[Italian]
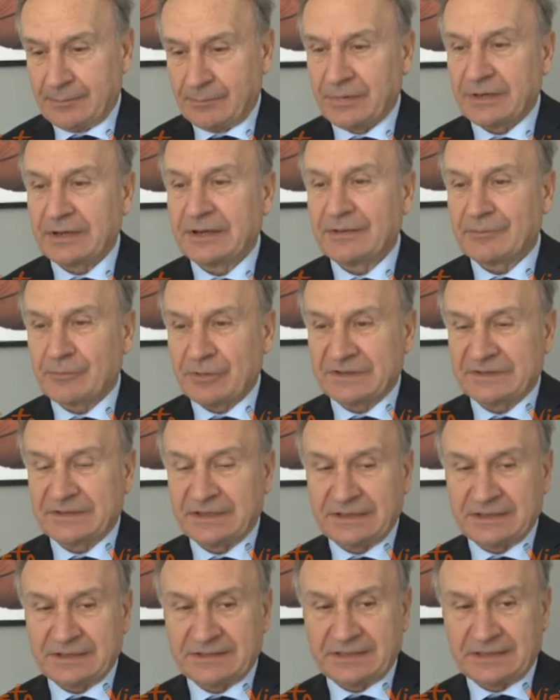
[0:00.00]
per
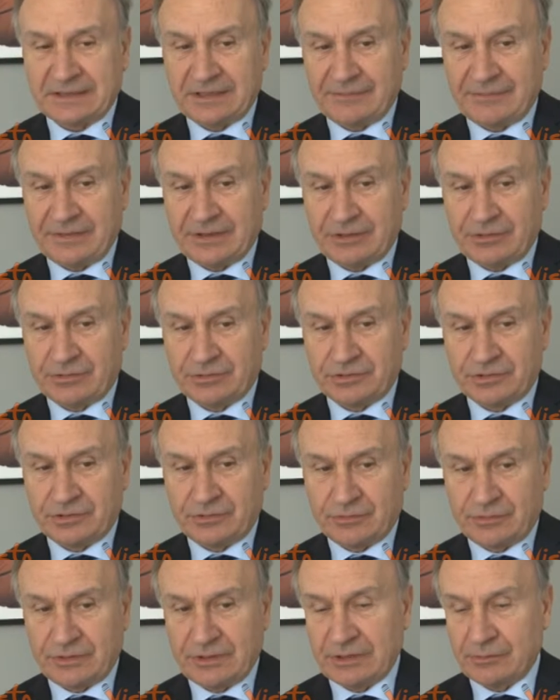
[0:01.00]
queste iniziative che oggi
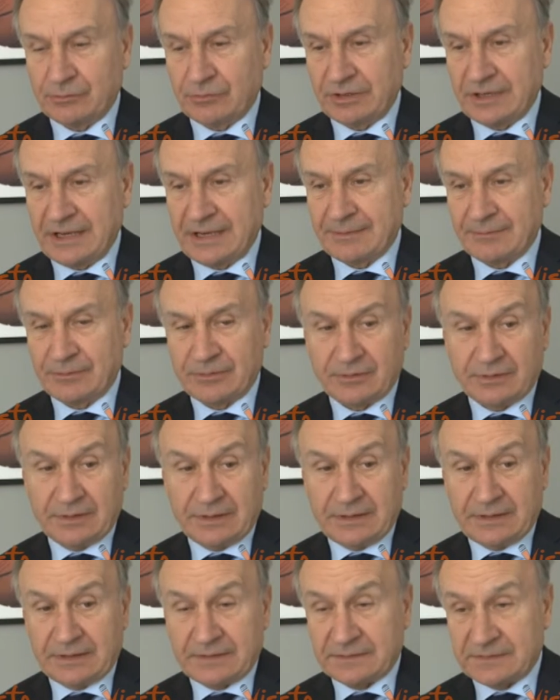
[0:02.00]
noi inauguriamo,
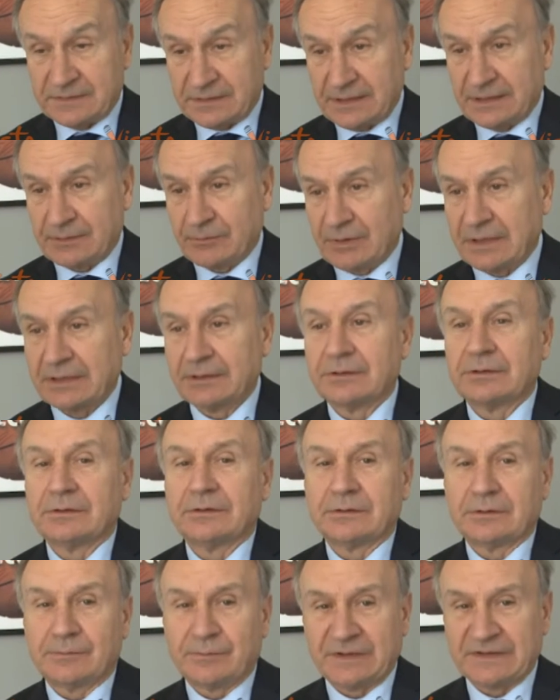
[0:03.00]
sia
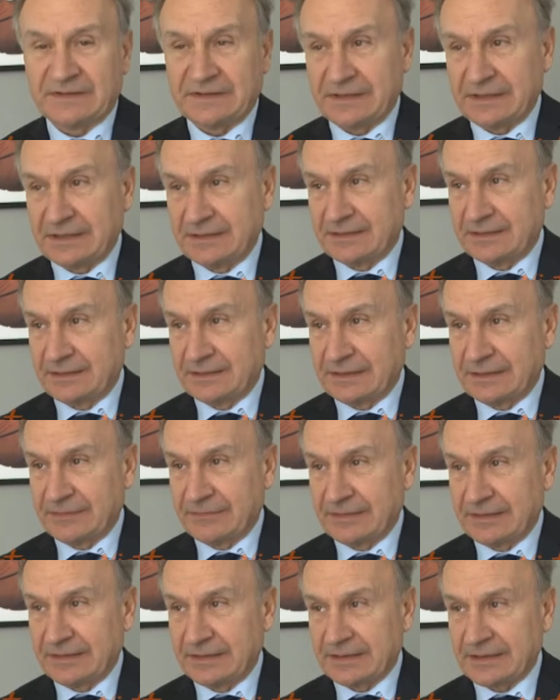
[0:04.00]
quando il presidente della
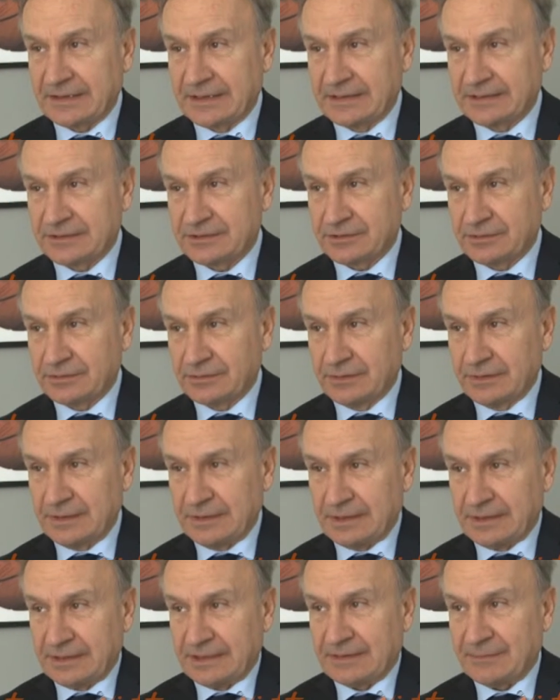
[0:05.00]
Federcalcio
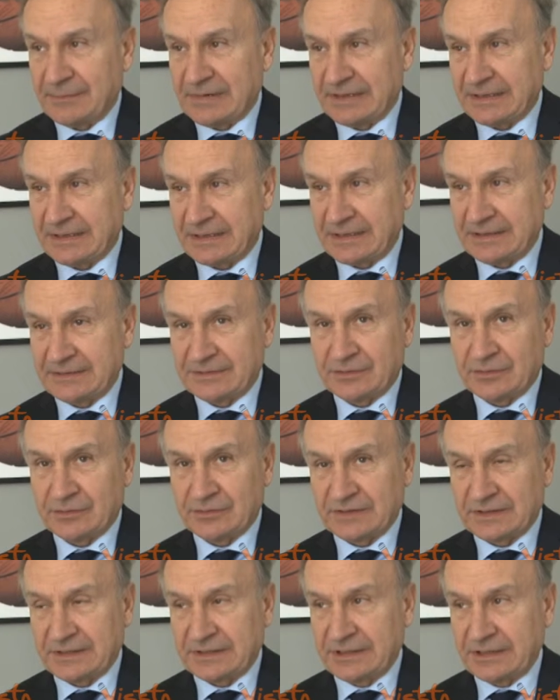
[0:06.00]
era Matarresi, ero
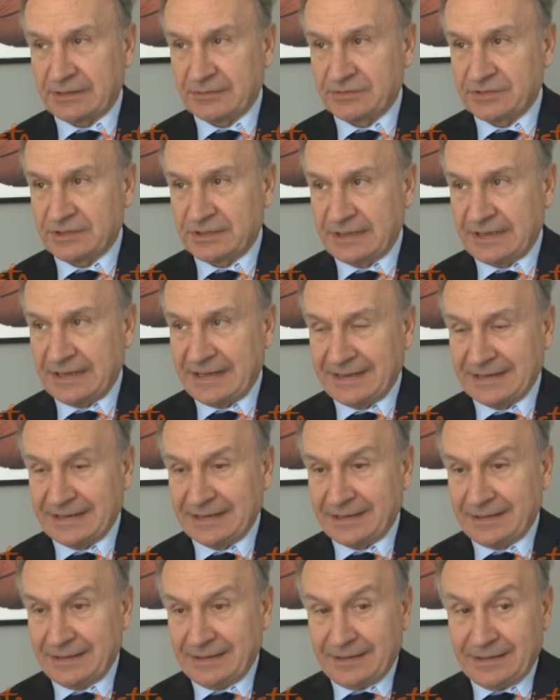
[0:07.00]
segretario
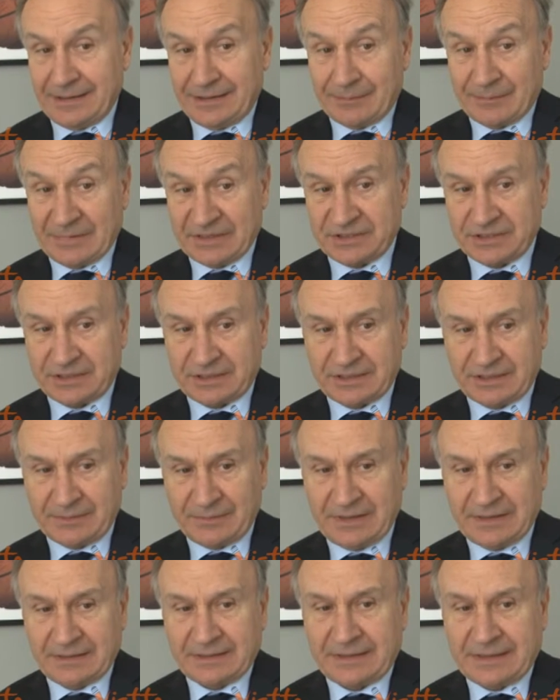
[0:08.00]
generale, ma
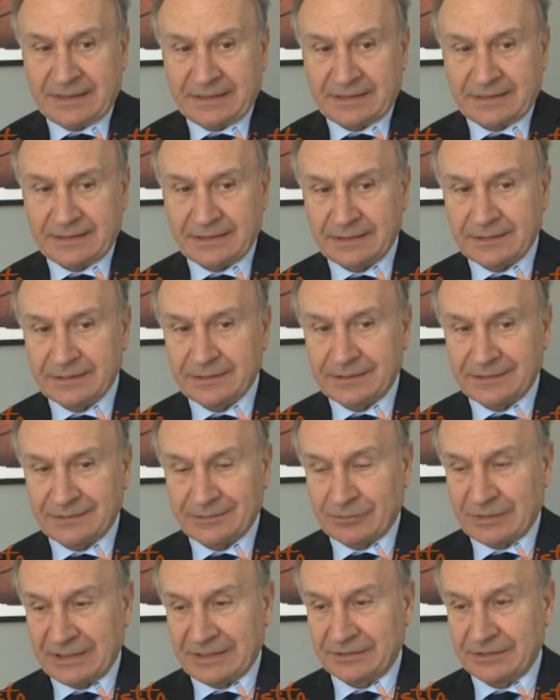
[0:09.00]
certamente anche
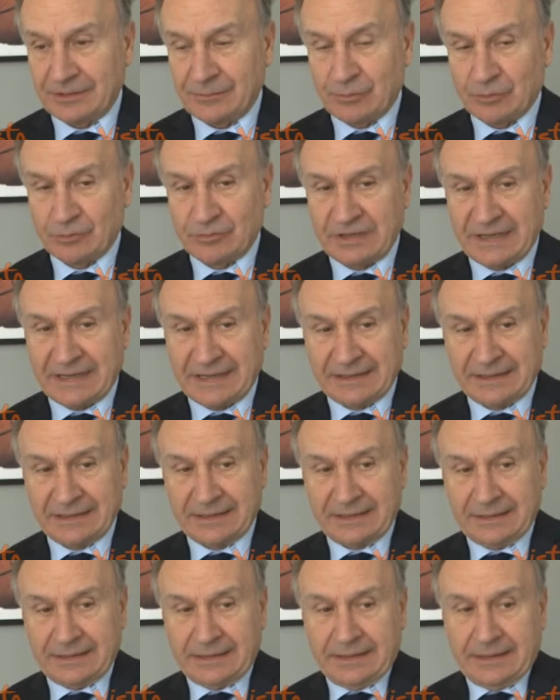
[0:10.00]
durante il
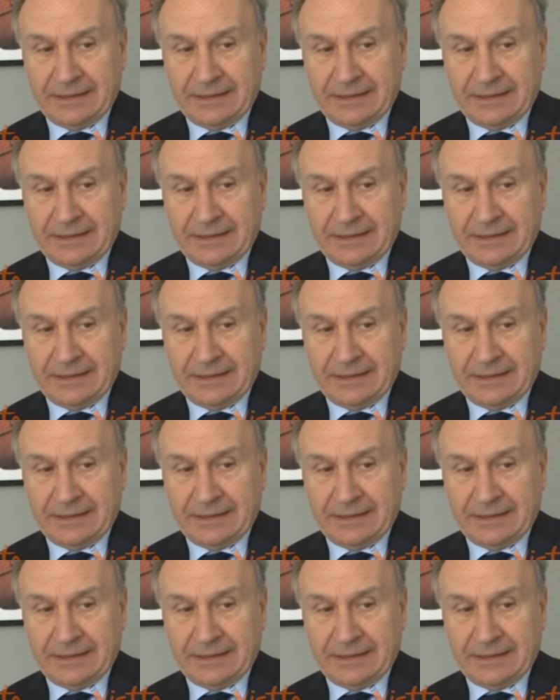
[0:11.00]
Mondiale.